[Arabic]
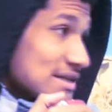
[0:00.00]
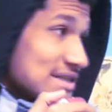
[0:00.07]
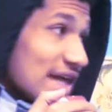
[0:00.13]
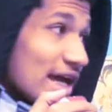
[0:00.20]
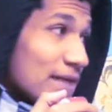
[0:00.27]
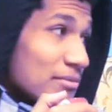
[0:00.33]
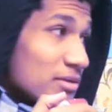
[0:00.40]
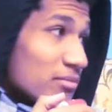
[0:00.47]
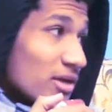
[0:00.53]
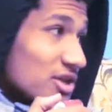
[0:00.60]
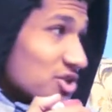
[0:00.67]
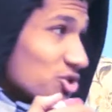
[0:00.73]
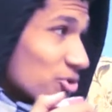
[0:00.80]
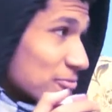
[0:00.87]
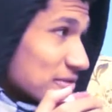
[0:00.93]
سايب
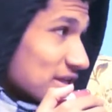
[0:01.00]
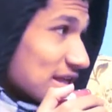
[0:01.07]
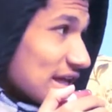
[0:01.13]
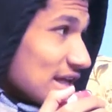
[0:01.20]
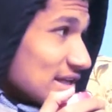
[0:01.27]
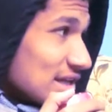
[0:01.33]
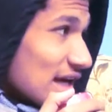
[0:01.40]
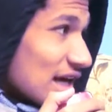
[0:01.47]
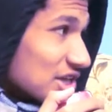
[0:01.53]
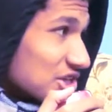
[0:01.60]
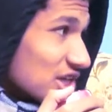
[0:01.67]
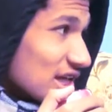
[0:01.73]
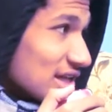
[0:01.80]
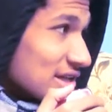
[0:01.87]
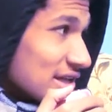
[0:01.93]
الماتش وبتدعي لنا
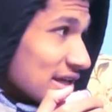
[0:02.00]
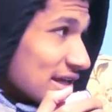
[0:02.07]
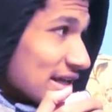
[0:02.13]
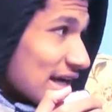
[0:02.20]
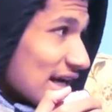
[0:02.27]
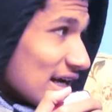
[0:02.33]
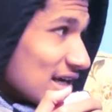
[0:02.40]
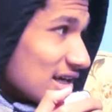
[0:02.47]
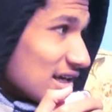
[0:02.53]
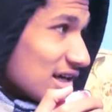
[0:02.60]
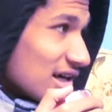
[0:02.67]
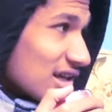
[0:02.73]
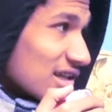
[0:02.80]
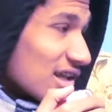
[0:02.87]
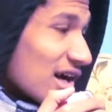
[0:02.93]
عشان ننجح
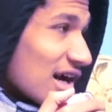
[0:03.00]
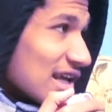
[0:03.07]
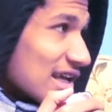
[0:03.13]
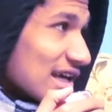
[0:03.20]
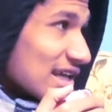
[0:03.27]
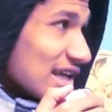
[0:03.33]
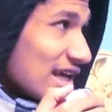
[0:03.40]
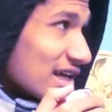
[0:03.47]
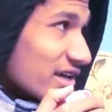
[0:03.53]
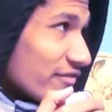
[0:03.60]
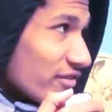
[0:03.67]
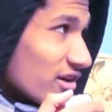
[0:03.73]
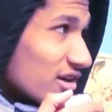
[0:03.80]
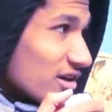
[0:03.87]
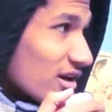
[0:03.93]
الله على اخلاقك يا
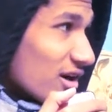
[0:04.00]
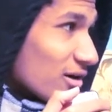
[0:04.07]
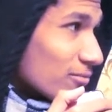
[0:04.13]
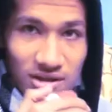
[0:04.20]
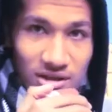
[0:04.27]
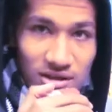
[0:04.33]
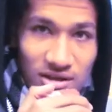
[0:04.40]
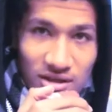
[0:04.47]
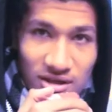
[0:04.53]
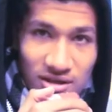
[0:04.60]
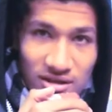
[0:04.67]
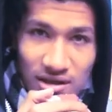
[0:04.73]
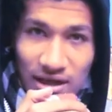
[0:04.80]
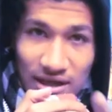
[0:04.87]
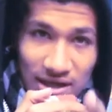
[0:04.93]
فخر العرب
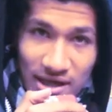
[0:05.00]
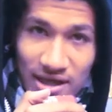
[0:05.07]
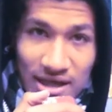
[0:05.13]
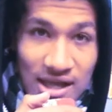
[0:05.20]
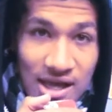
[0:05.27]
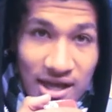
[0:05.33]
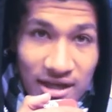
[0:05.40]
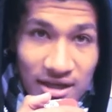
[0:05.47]
الله على اخلاقك